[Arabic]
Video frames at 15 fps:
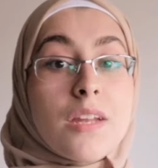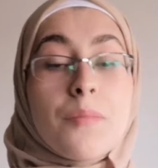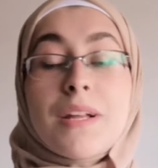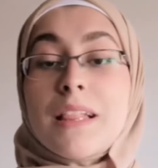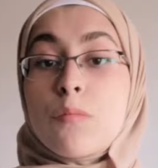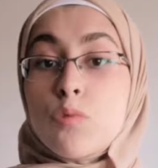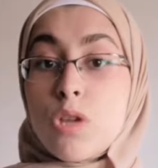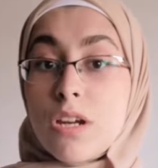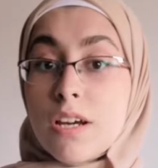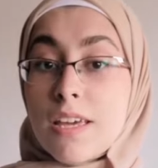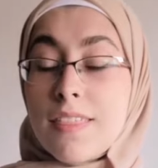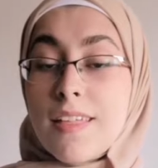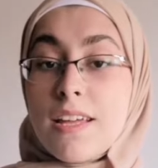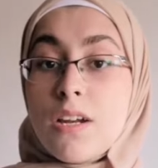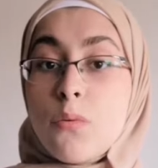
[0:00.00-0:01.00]
للنمط
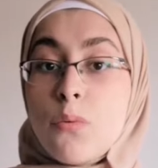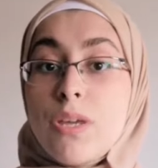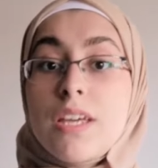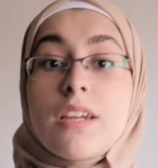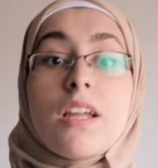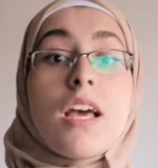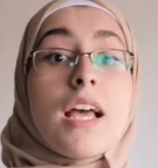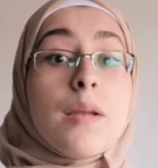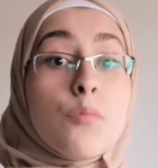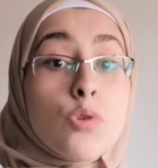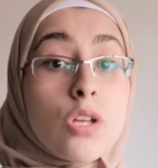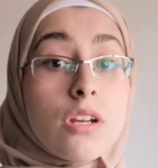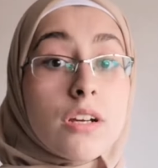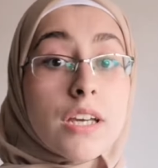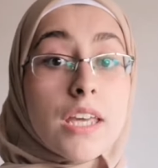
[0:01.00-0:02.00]
المترقي ثانويا
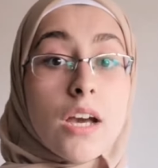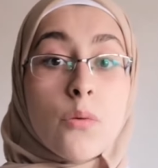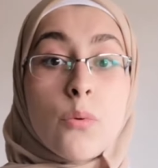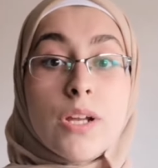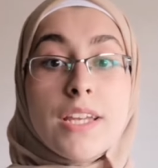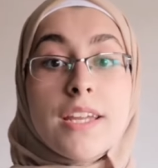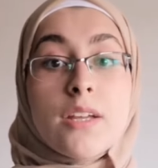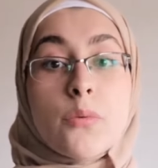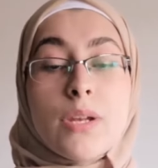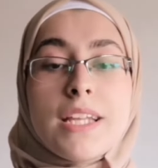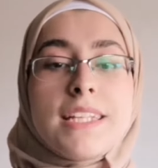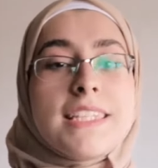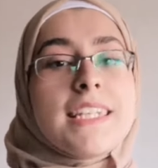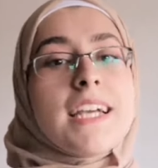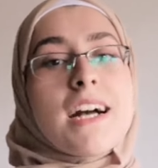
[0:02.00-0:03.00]
المترقي أوليا
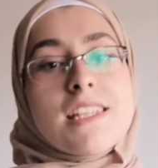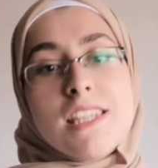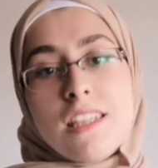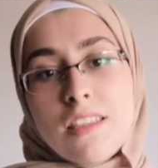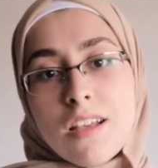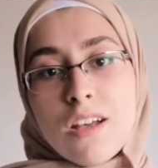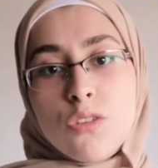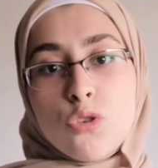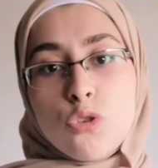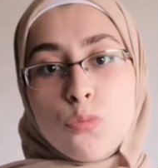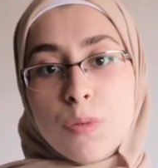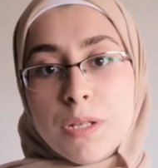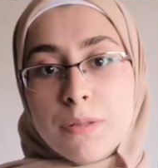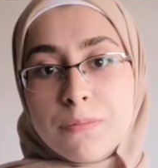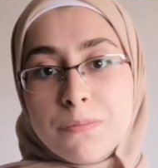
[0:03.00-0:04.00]
والانتكاس
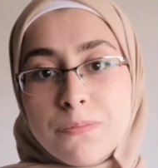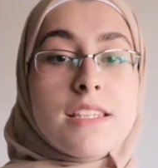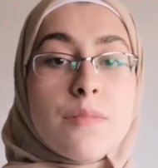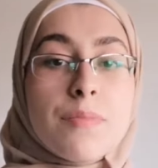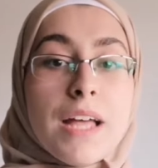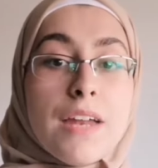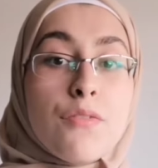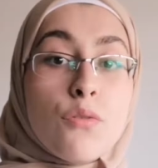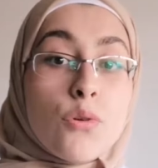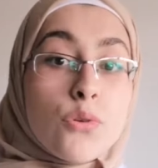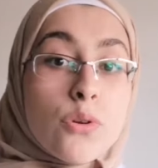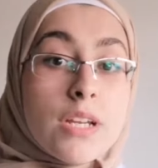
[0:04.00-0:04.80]
التقدمي لازم تعرفوا